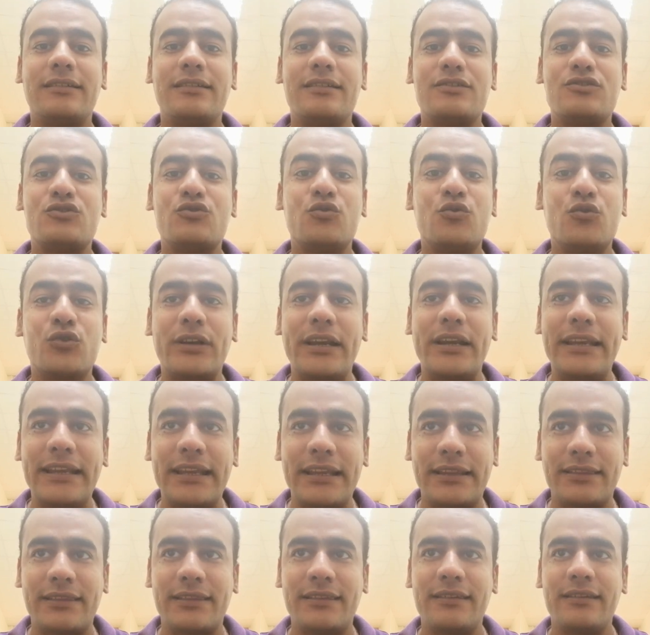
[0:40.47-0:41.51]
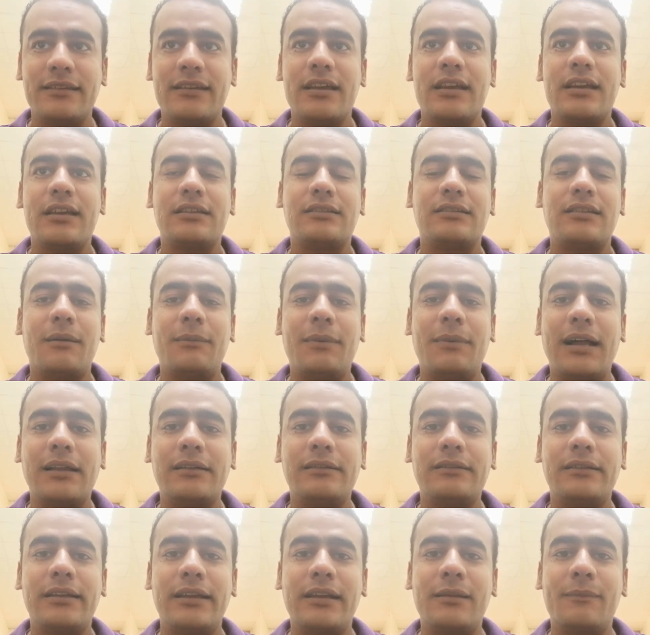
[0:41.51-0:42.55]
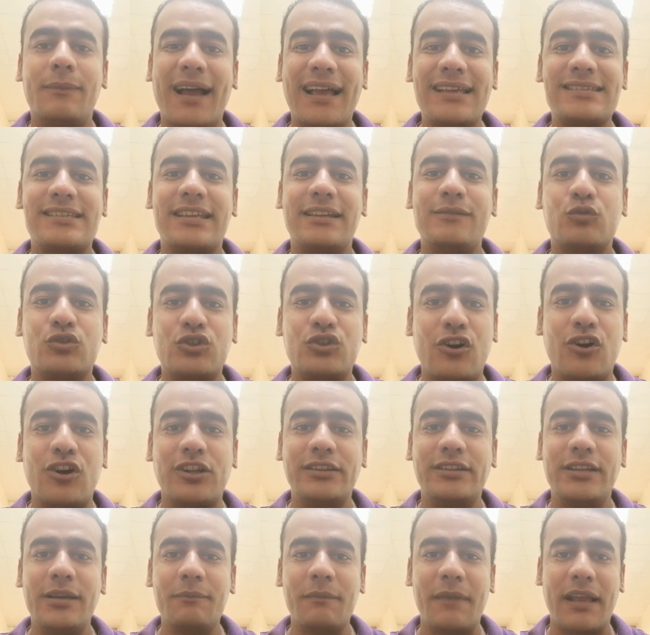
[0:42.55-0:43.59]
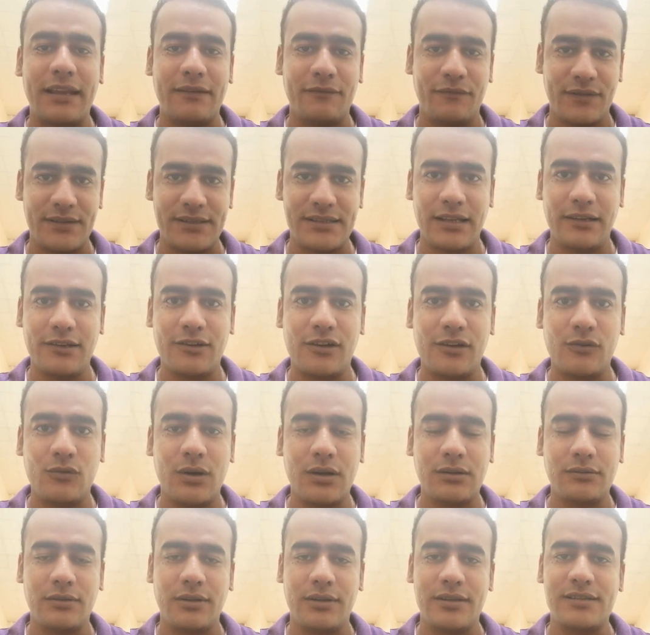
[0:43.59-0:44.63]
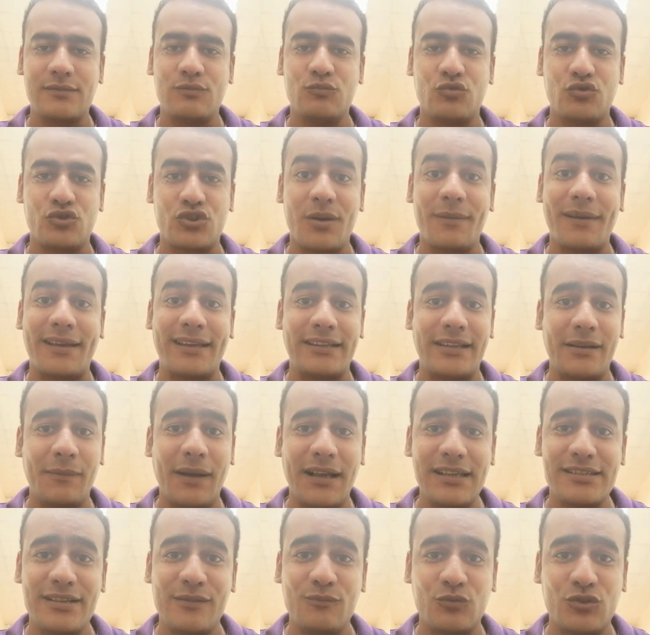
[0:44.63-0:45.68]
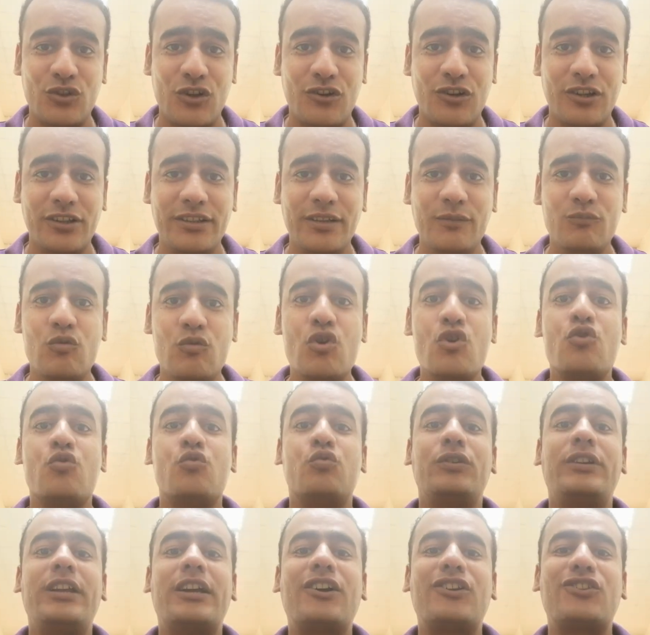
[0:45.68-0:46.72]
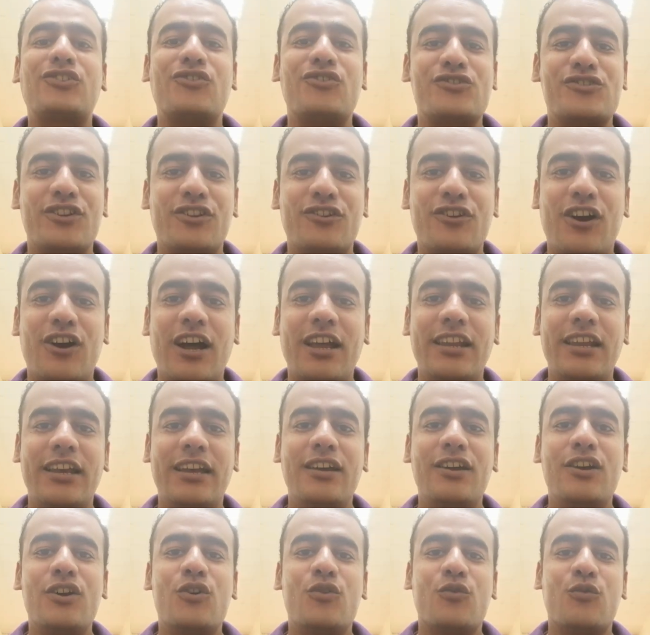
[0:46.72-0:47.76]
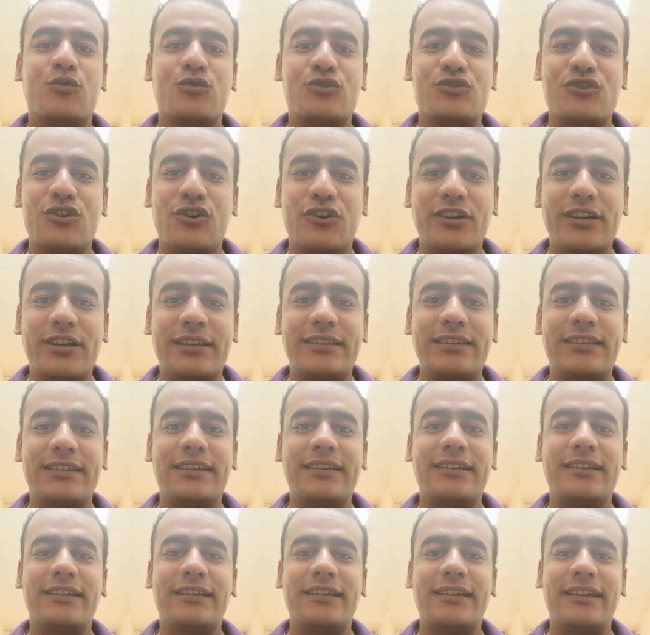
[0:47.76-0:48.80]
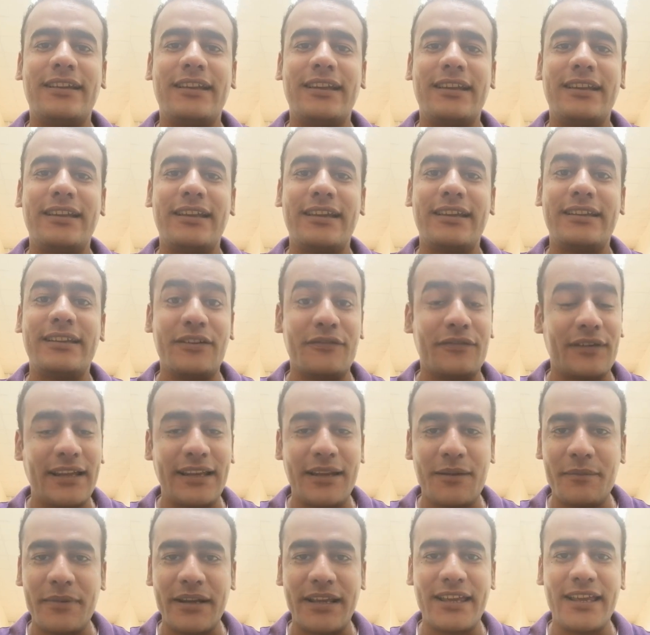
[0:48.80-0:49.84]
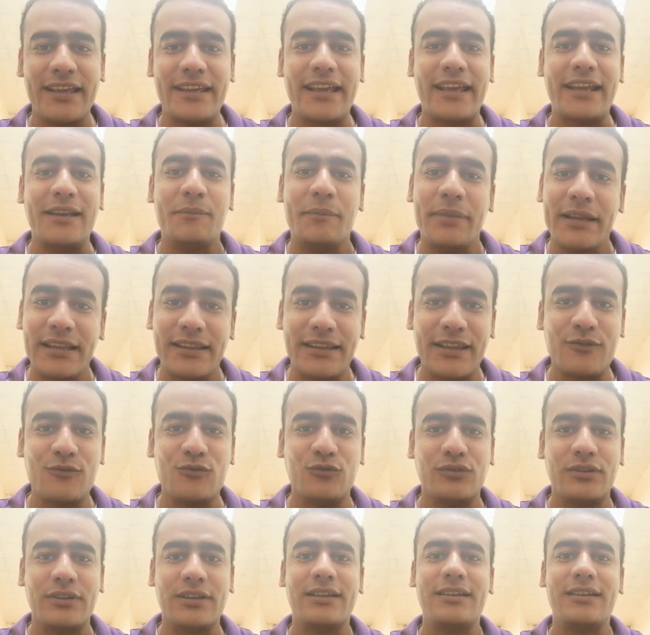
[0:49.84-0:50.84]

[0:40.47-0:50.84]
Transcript: ظهور النت طبعا البحث المتقدم كان في ذلك الوقت اسمه شبكه البحث المتقدم ودي كانت قاصره على وزاره الدفاع الامريكيه البنتاجون